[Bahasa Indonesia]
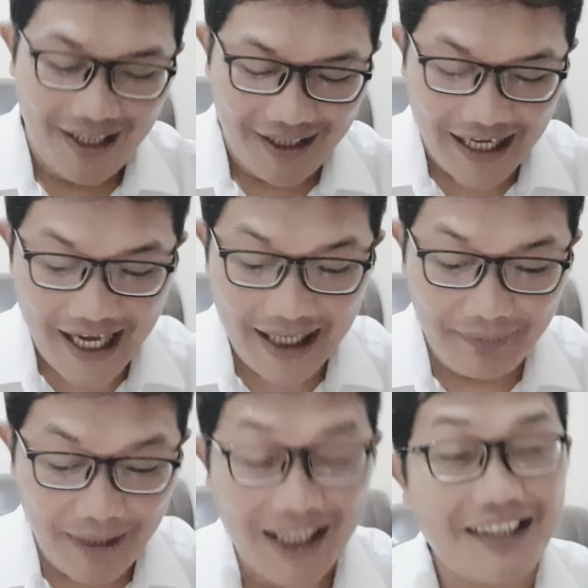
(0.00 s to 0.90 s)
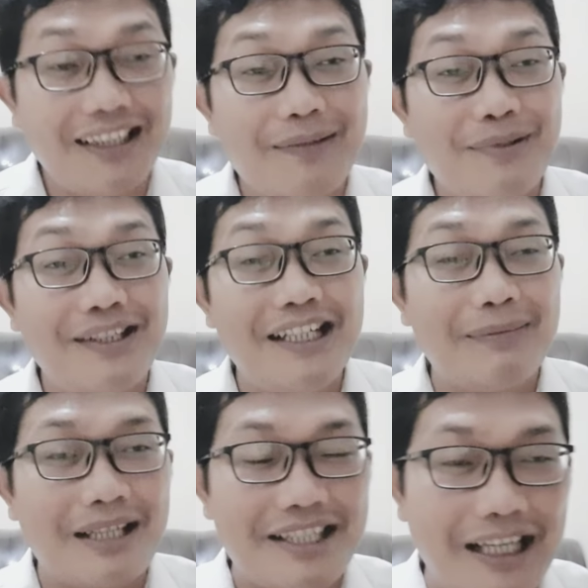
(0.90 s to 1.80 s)
dan mari tetap setia
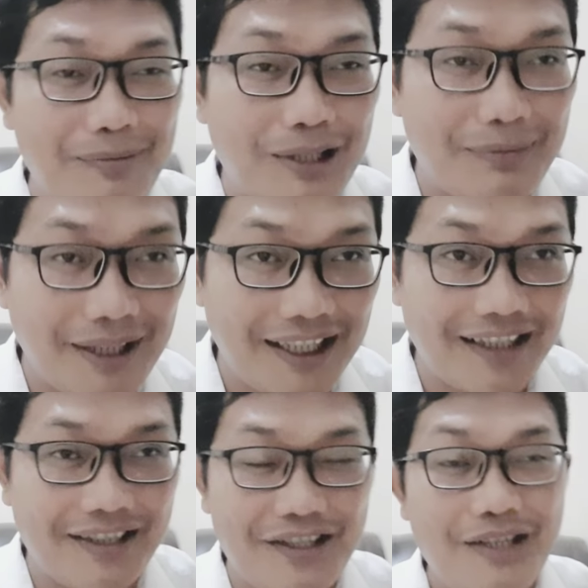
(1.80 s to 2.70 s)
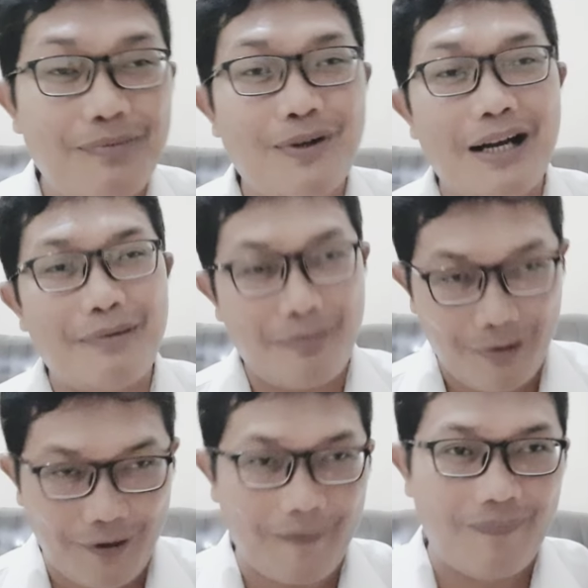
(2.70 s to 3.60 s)
marsir mau mengenang sesibuk
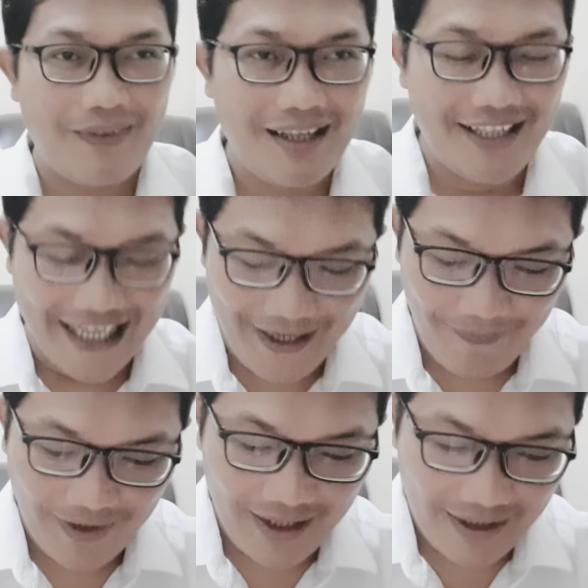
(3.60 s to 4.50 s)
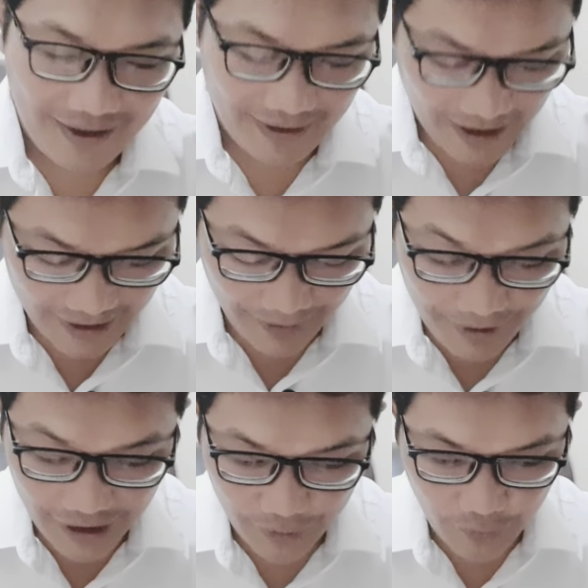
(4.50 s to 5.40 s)
apapun ya uh,
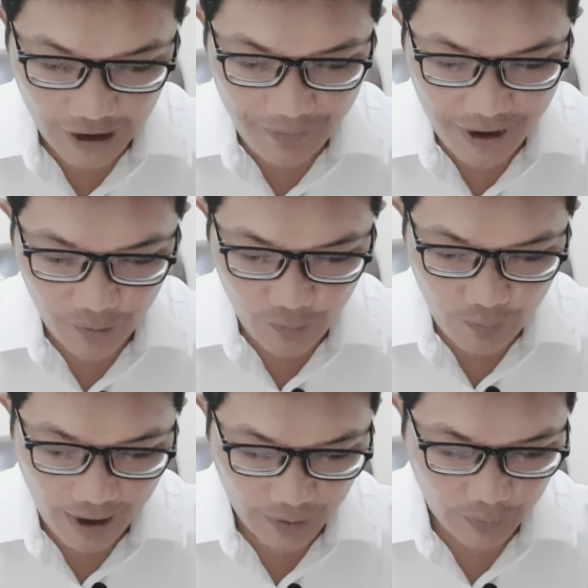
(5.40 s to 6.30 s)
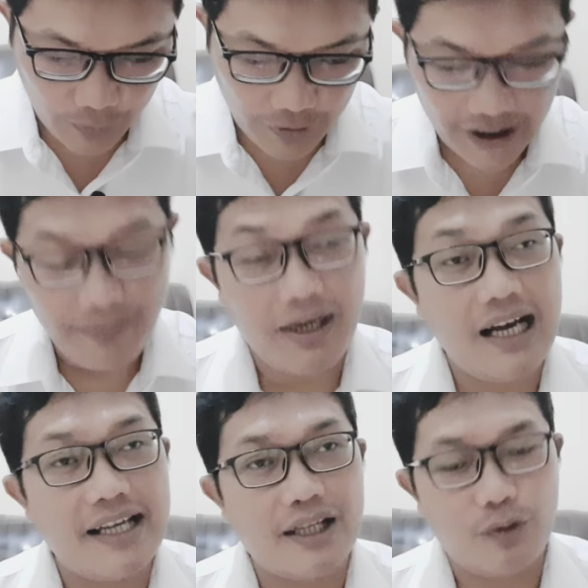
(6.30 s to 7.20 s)
Jamita sekolah minggu Markus 5
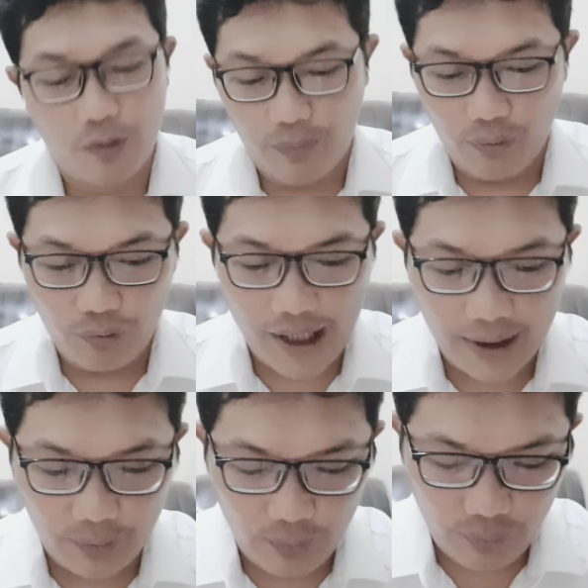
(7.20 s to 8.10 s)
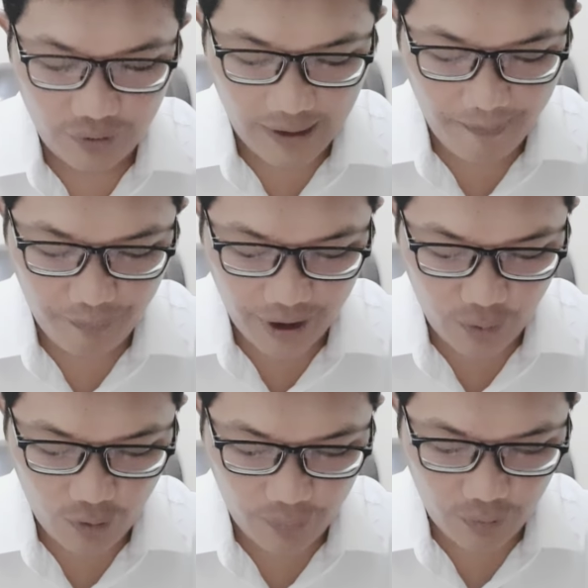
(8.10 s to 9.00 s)
ayat 21 sampai
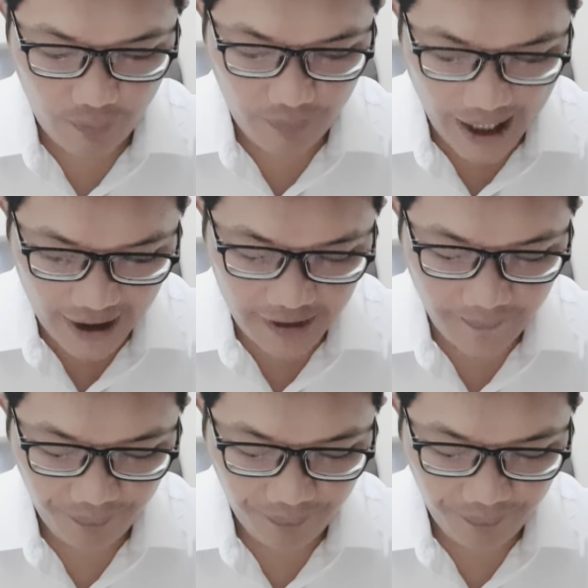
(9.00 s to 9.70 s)
24